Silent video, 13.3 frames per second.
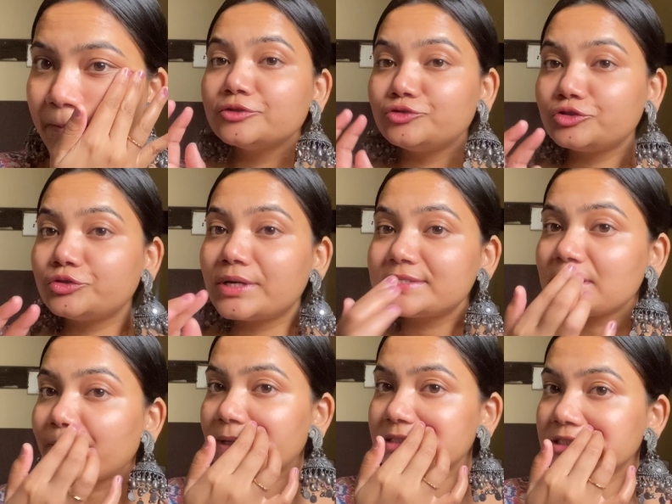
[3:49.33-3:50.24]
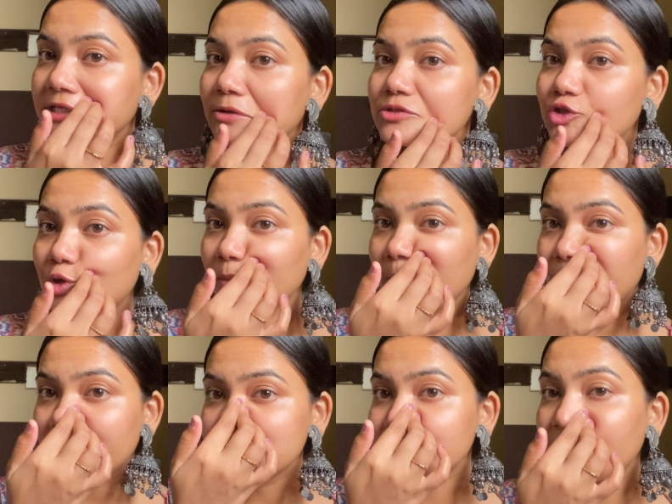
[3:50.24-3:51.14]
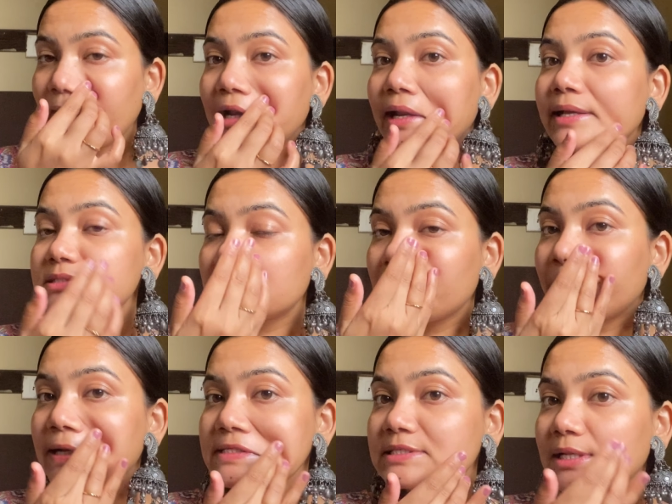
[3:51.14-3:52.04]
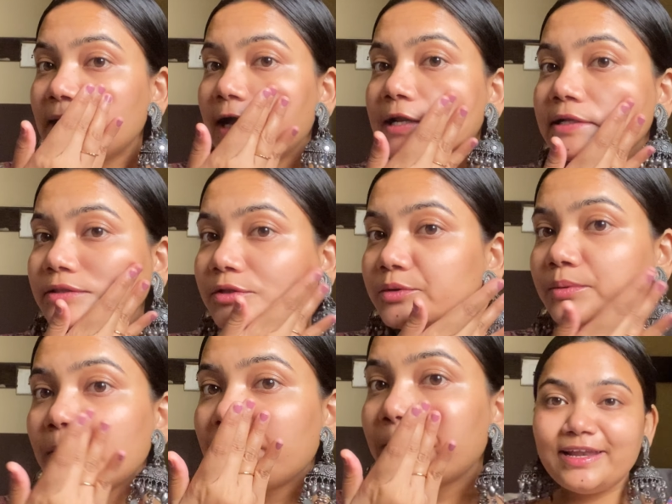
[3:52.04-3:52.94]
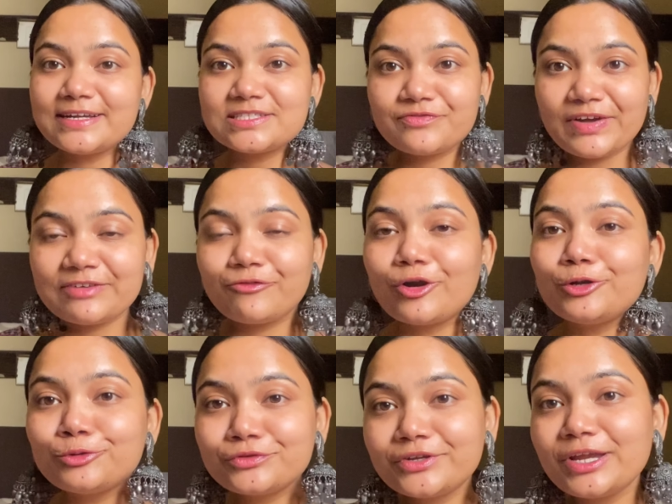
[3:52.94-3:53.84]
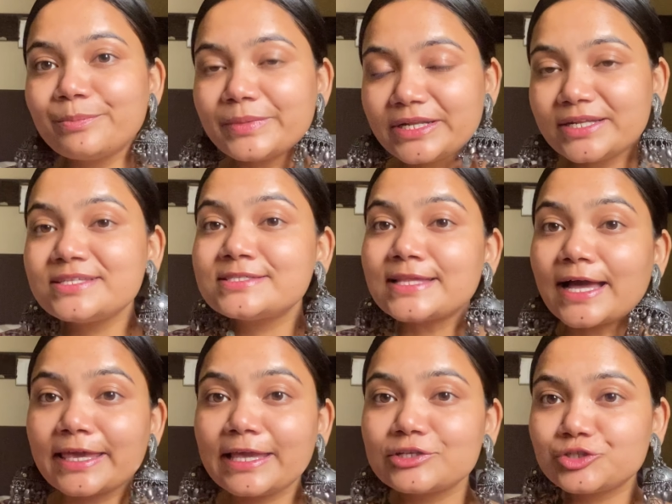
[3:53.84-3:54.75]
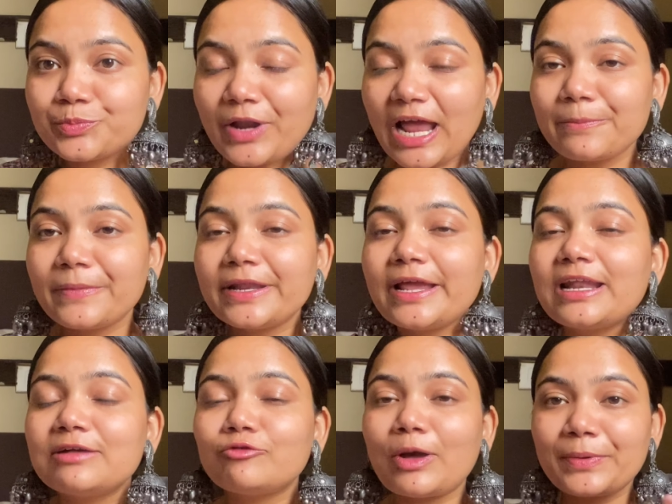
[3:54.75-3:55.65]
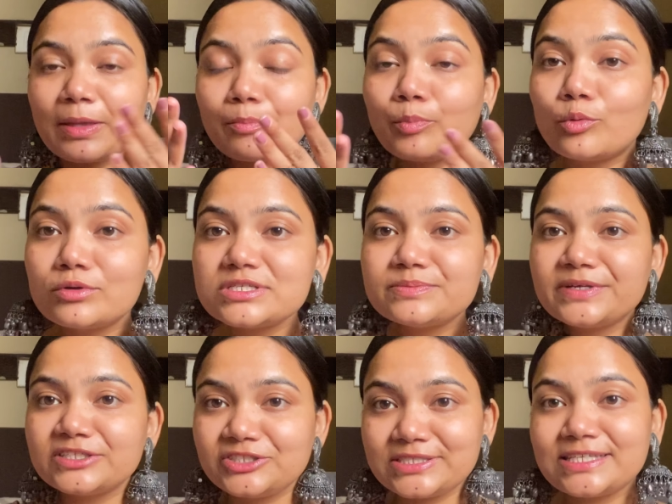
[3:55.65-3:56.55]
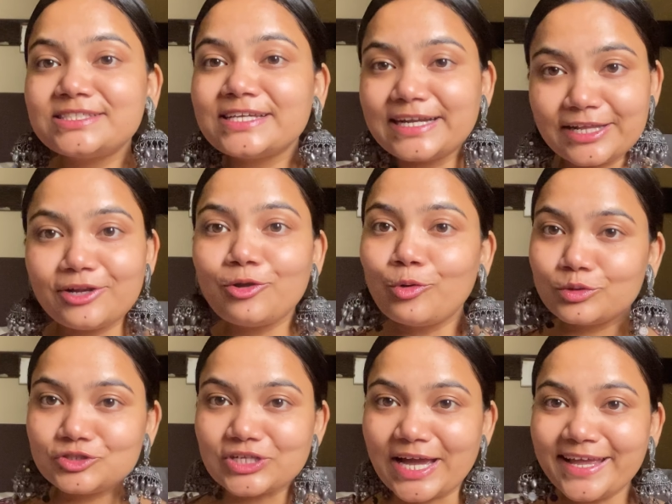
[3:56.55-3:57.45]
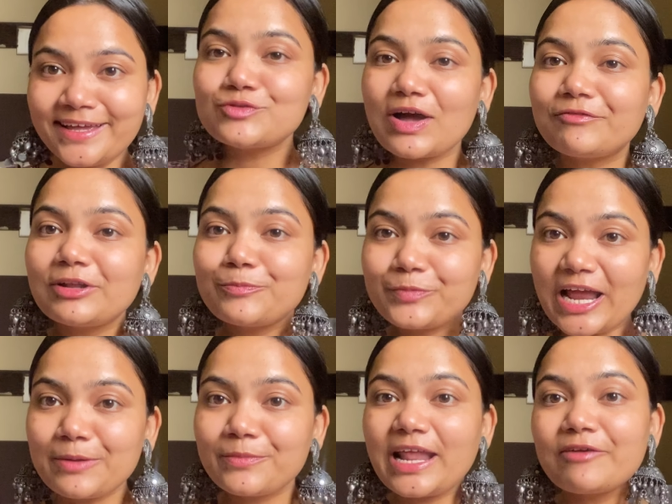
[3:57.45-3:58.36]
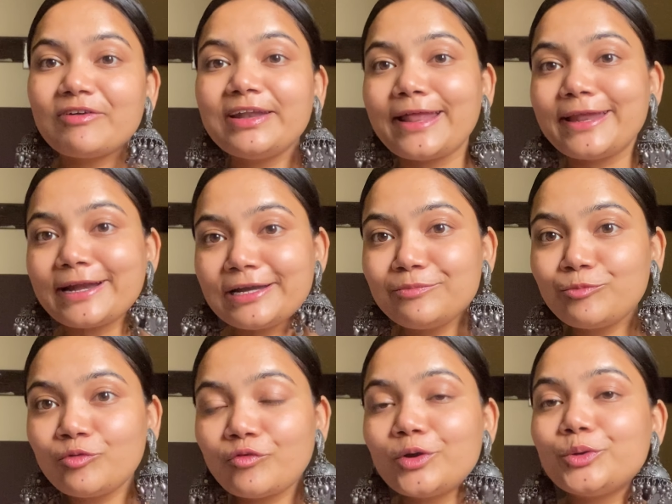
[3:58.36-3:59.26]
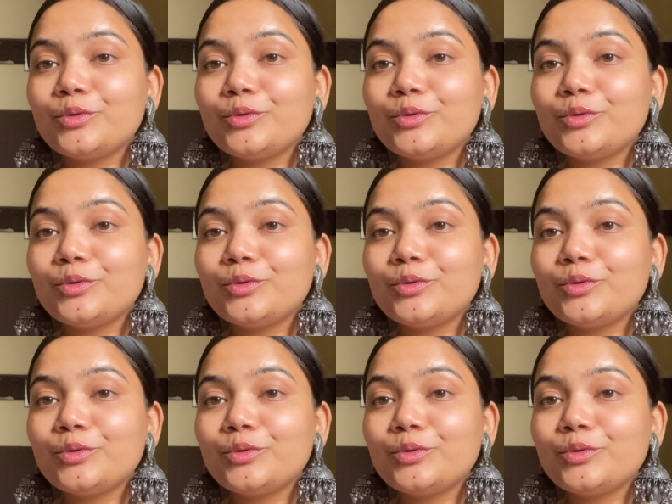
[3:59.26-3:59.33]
जो थोड़ा सा बच गया उसको मैं अपने स्माइल लाइन्स के पास लगा लेती हूँ लेट्स वेट फॉर टू थ्री मिनट्स ताकि ये जो प्राइमर है ना वो आपकी पोर्स में अच्छे से सेटल हो जाए तो आफ्टर प्राइमर आई विल डायरेक्टली मूव ऑन टू